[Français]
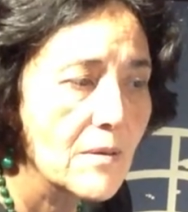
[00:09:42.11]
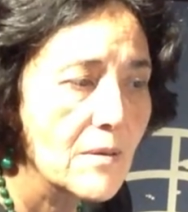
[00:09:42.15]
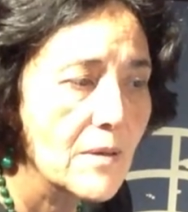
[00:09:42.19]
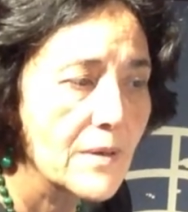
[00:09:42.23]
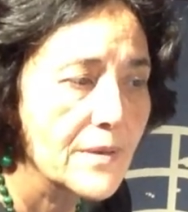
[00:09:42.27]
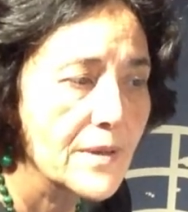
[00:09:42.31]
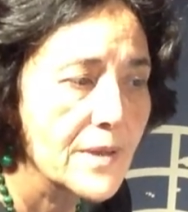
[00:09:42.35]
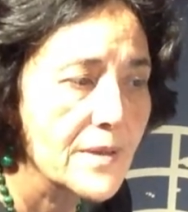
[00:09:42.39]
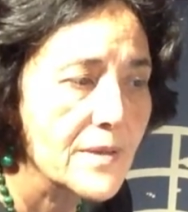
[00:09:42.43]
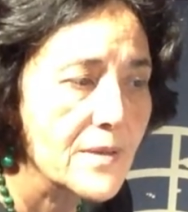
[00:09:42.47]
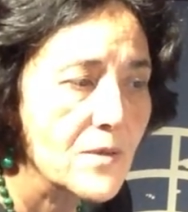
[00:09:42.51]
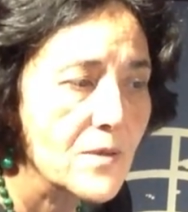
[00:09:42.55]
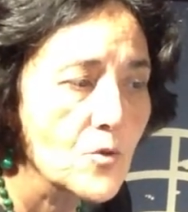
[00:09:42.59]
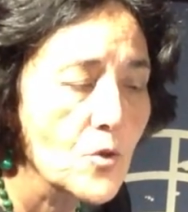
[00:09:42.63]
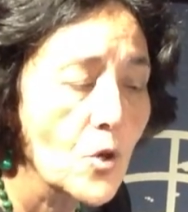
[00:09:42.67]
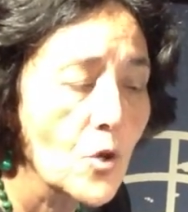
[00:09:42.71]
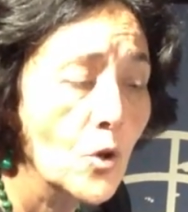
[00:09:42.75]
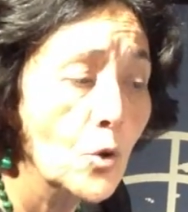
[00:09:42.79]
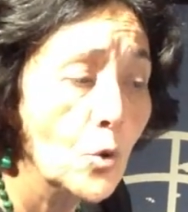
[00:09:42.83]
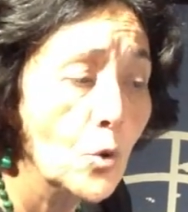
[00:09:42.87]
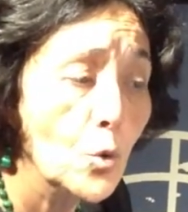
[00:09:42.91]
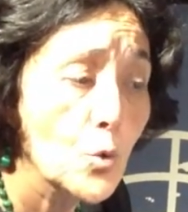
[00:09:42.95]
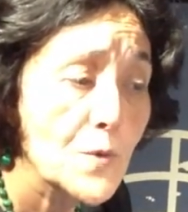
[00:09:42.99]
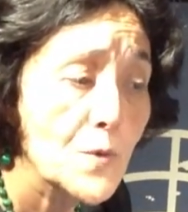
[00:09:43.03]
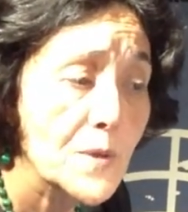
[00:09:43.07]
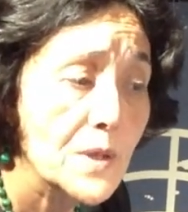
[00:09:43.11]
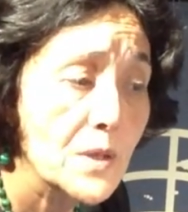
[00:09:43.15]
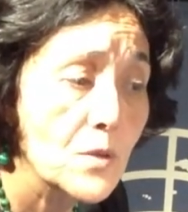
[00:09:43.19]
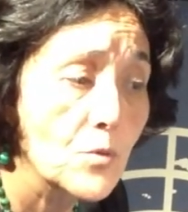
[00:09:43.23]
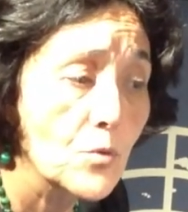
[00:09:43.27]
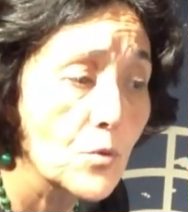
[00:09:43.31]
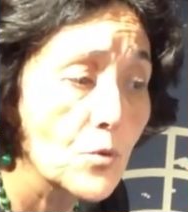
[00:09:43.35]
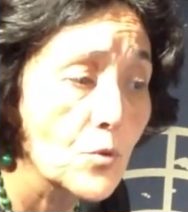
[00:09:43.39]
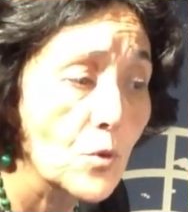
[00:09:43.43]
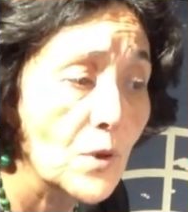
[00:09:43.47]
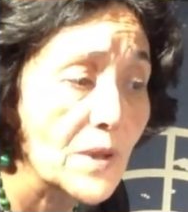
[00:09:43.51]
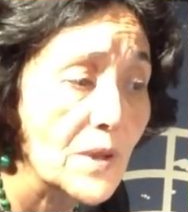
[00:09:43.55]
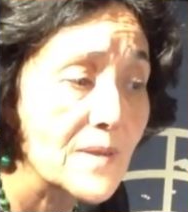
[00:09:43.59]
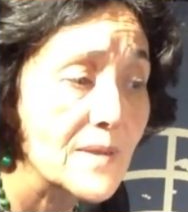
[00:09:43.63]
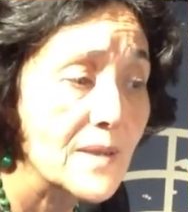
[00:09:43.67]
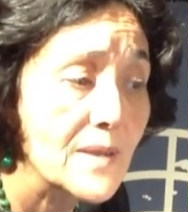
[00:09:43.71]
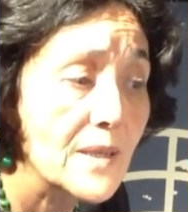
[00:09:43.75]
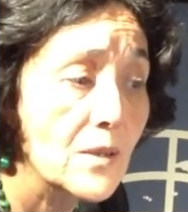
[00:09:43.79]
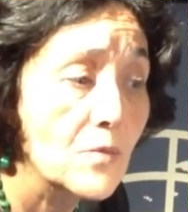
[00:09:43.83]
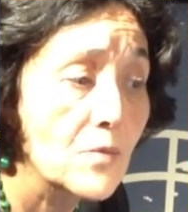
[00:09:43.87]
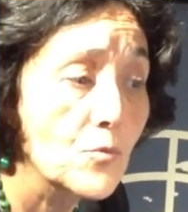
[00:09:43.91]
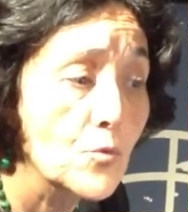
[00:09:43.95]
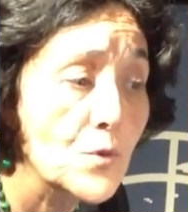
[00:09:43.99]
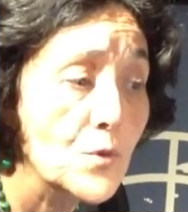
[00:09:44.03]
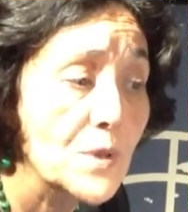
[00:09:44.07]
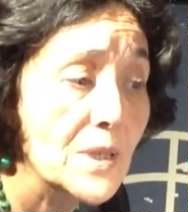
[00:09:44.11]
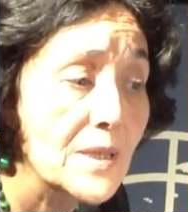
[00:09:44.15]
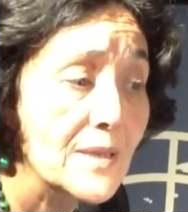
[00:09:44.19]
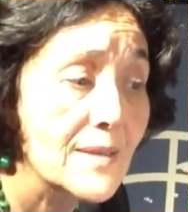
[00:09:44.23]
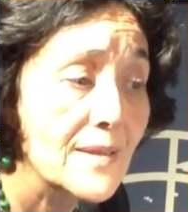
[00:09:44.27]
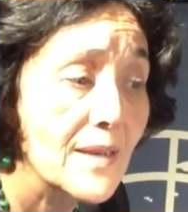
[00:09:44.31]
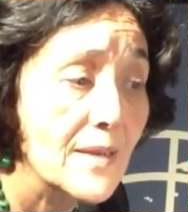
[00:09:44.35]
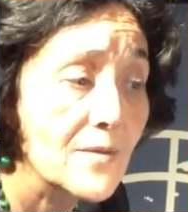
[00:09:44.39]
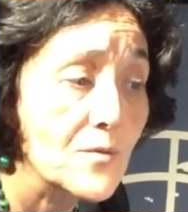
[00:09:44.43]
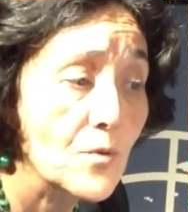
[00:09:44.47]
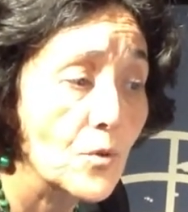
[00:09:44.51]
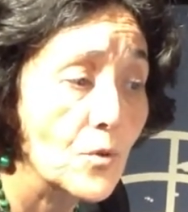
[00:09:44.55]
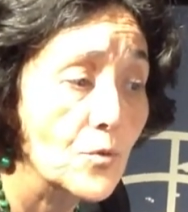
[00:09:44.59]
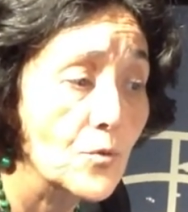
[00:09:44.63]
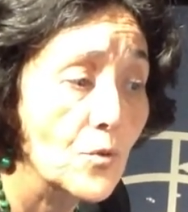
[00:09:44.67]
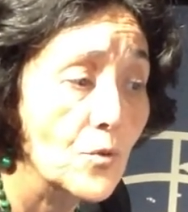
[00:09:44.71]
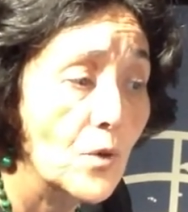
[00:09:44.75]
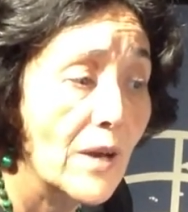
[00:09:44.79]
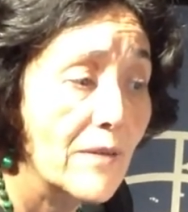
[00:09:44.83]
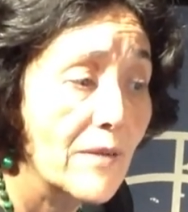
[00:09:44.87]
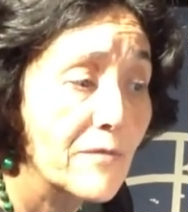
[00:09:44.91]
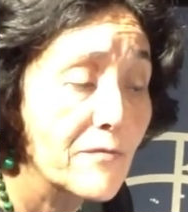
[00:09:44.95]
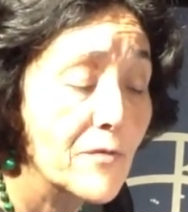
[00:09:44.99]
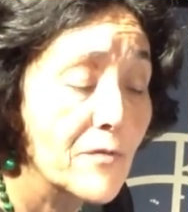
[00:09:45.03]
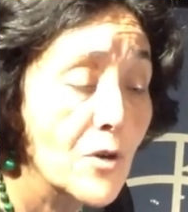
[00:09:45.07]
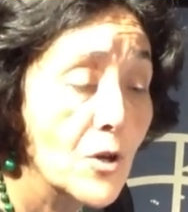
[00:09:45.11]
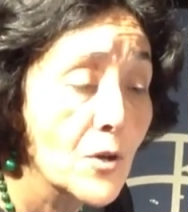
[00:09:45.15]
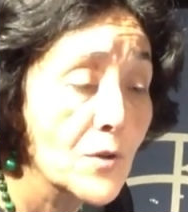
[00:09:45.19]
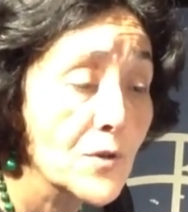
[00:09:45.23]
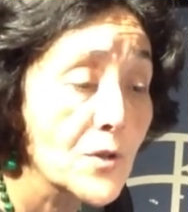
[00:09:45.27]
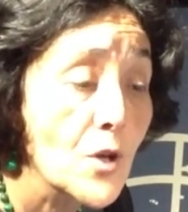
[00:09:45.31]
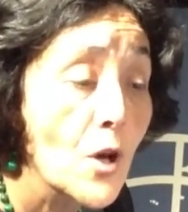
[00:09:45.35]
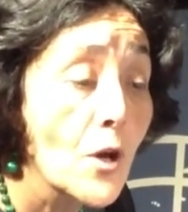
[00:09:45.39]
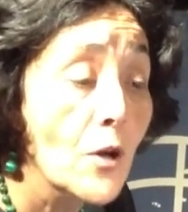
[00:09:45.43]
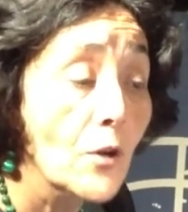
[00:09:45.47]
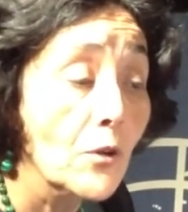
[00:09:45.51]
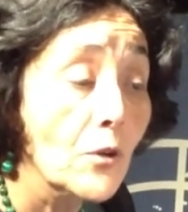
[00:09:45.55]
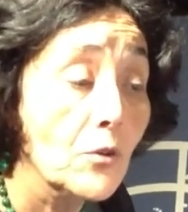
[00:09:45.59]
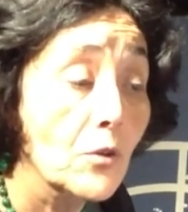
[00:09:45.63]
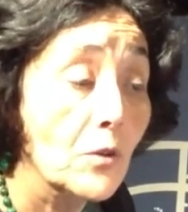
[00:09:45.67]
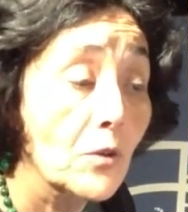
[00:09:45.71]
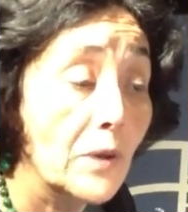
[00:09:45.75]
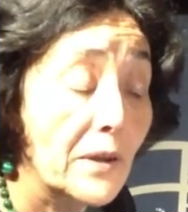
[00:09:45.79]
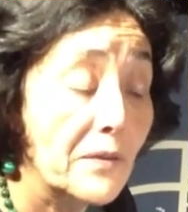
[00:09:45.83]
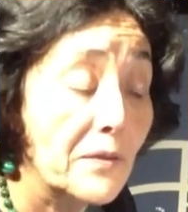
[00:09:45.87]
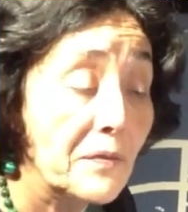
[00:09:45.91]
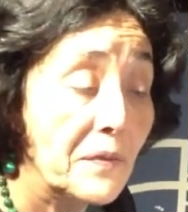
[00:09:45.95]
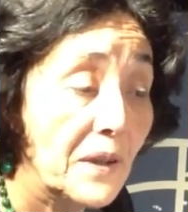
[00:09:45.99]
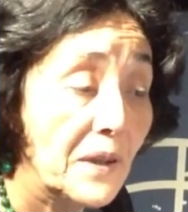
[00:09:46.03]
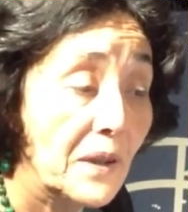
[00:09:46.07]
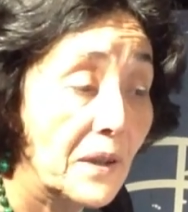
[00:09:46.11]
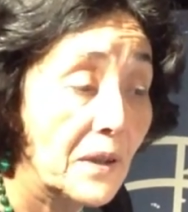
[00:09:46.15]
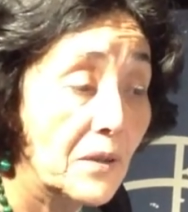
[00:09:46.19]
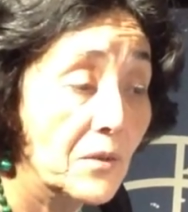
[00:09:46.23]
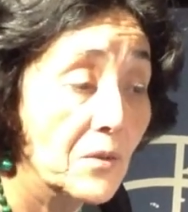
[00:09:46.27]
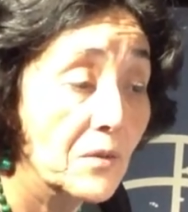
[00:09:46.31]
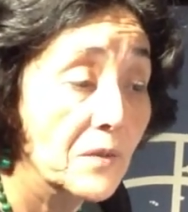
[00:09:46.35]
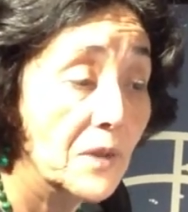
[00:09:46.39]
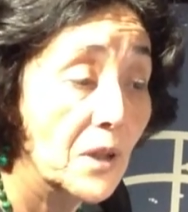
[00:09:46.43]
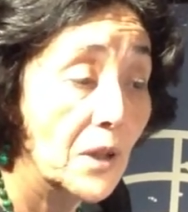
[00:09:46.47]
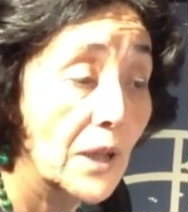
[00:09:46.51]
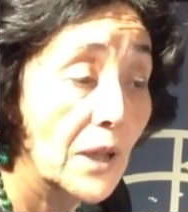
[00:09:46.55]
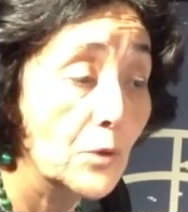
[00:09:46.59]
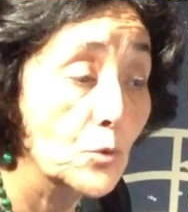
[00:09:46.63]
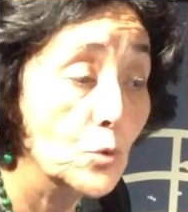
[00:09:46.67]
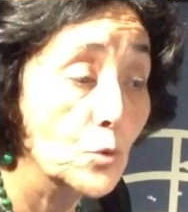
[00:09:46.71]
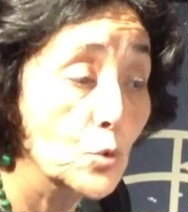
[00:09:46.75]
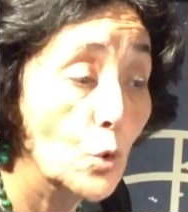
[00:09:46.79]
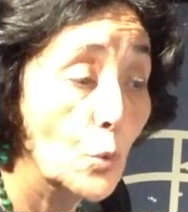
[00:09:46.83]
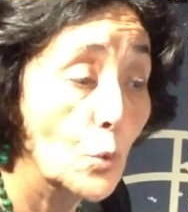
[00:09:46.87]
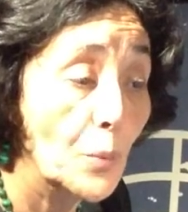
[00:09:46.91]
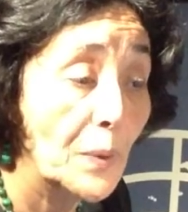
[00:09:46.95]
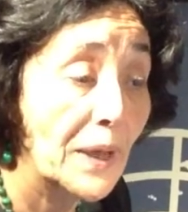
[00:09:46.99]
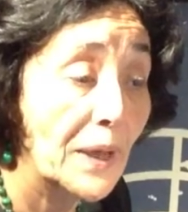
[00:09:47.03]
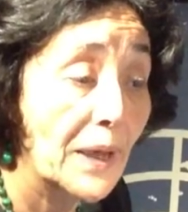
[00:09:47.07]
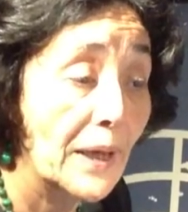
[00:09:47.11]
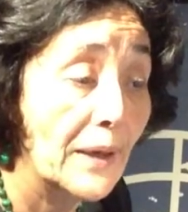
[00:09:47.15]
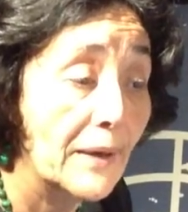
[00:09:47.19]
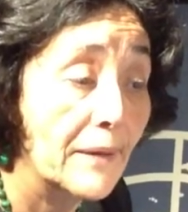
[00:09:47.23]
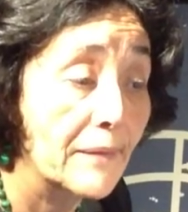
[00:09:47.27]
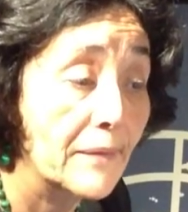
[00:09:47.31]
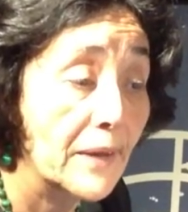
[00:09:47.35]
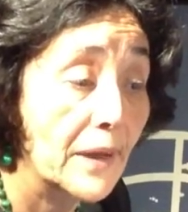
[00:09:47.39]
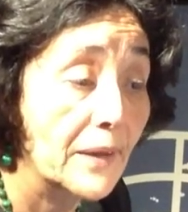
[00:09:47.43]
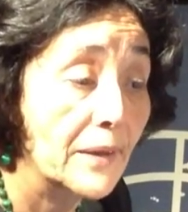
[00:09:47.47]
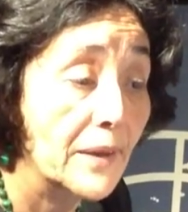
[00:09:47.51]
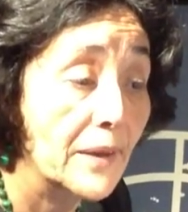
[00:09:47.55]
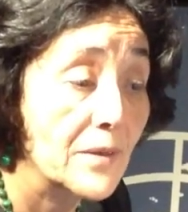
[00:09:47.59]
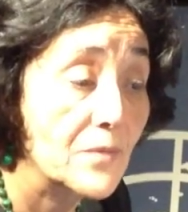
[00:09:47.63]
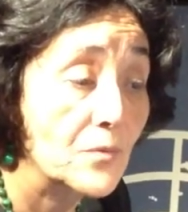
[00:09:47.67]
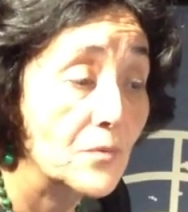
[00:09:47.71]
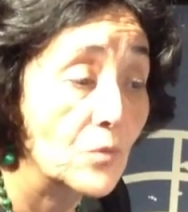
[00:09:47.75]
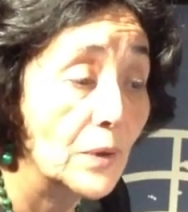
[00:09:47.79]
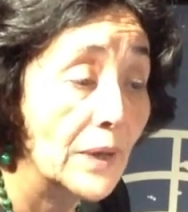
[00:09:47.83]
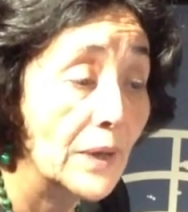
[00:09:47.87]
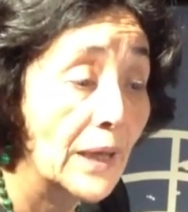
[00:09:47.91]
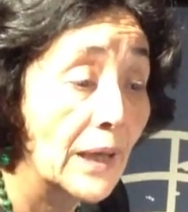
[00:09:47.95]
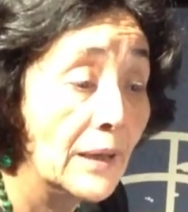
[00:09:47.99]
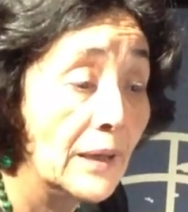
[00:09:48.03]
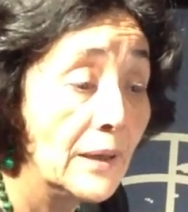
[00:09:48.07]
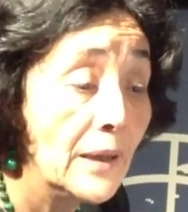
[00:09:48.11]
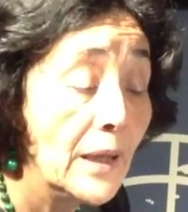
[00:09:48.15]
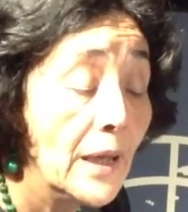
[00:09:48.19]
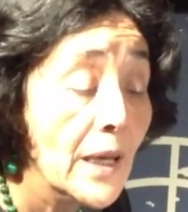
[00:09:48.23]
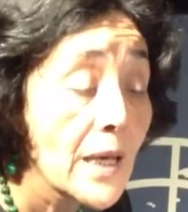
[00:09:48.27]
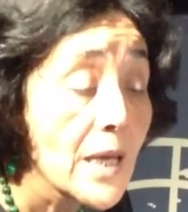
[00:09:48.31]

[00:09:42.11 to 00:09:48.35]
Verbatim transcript: décision, aussi d'autoriser l'utilisation de la force, de référer devant la Cour pénale internationale.